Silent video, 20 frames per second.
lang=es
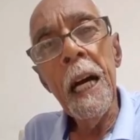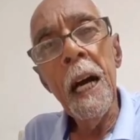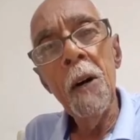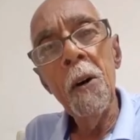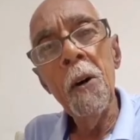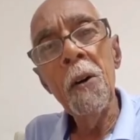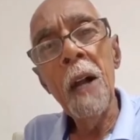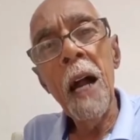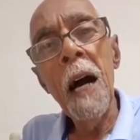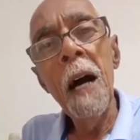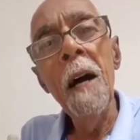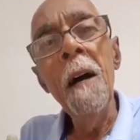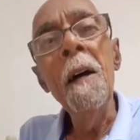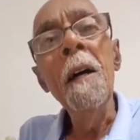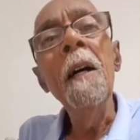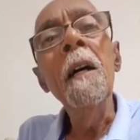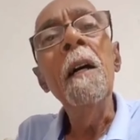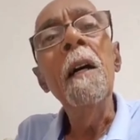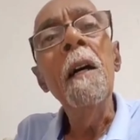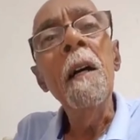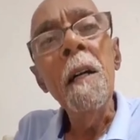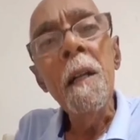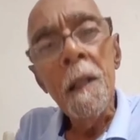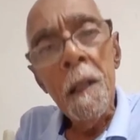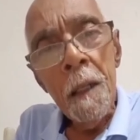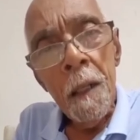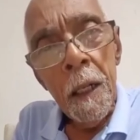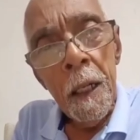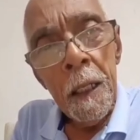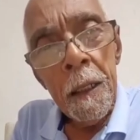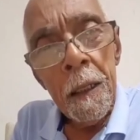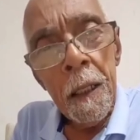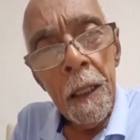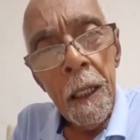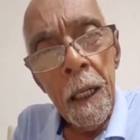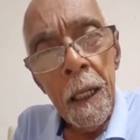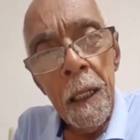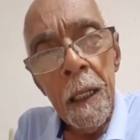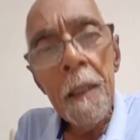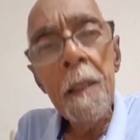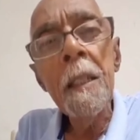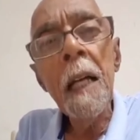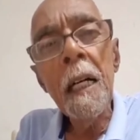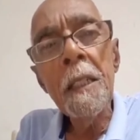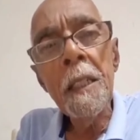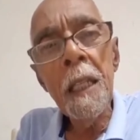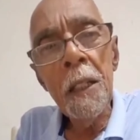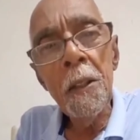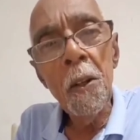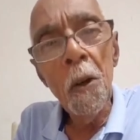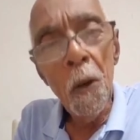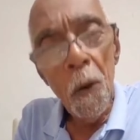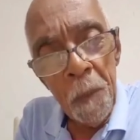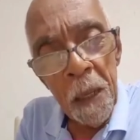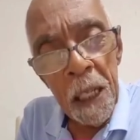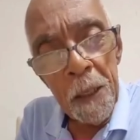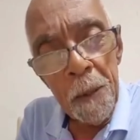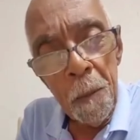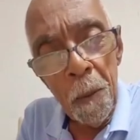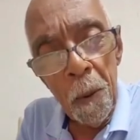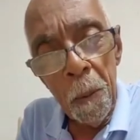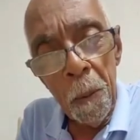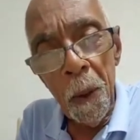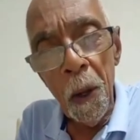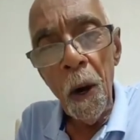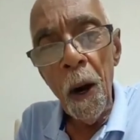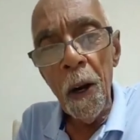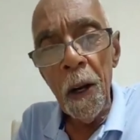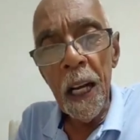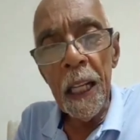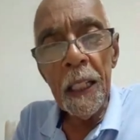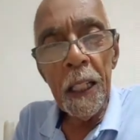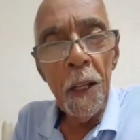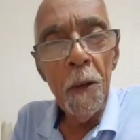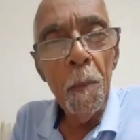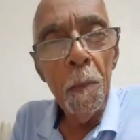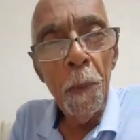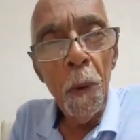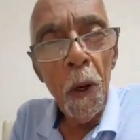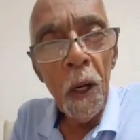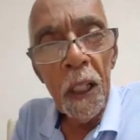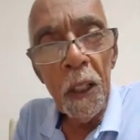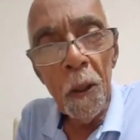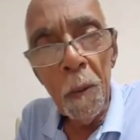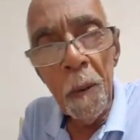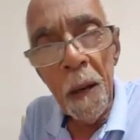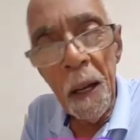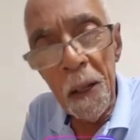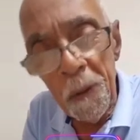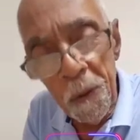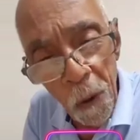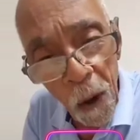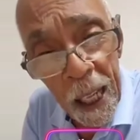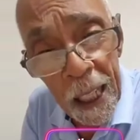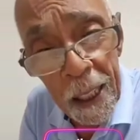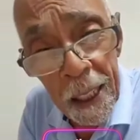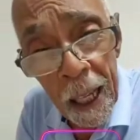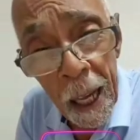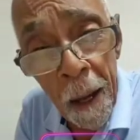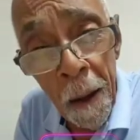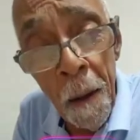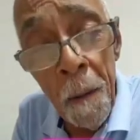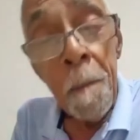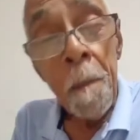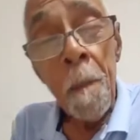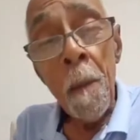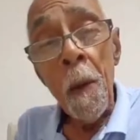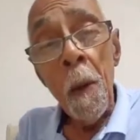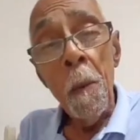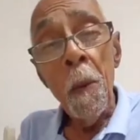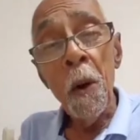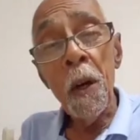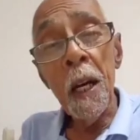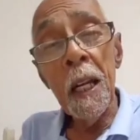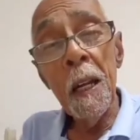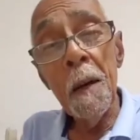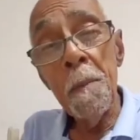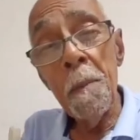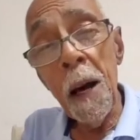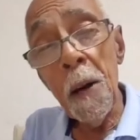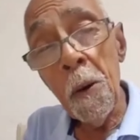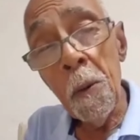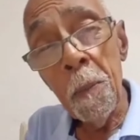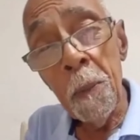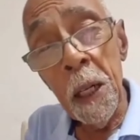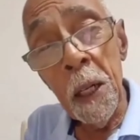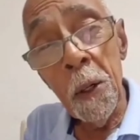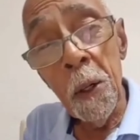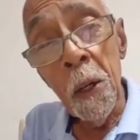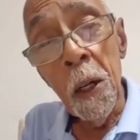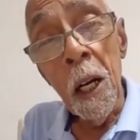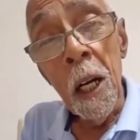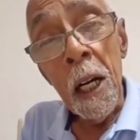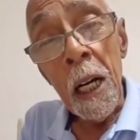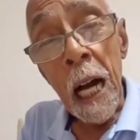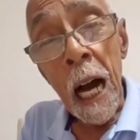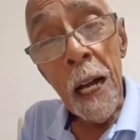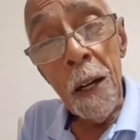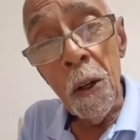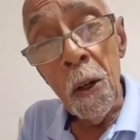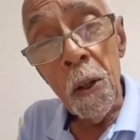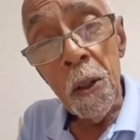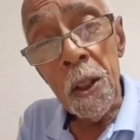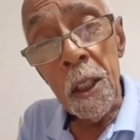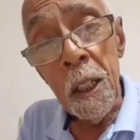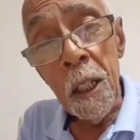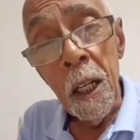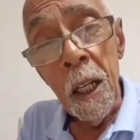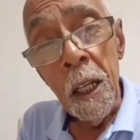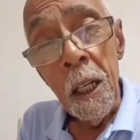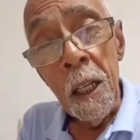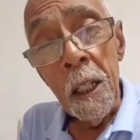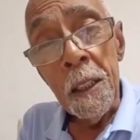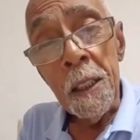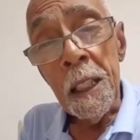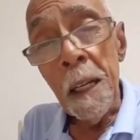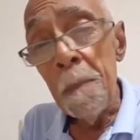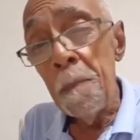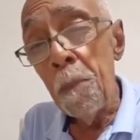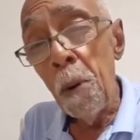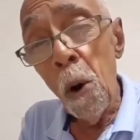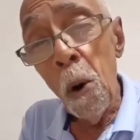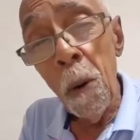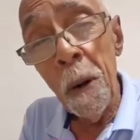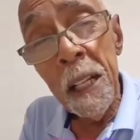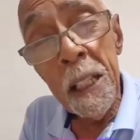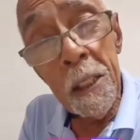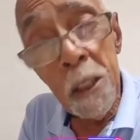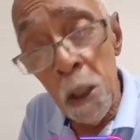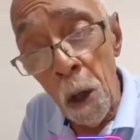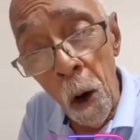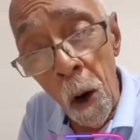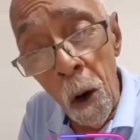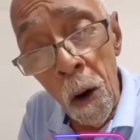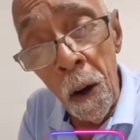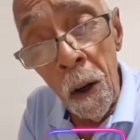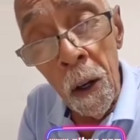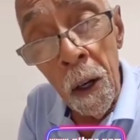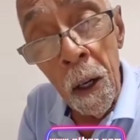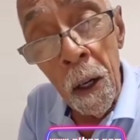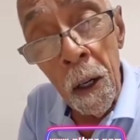Y ahora, este, está haciendo lo mismo, pero ahora tiene un poquito más fuerza porque el hermano mío Carlos se embobeció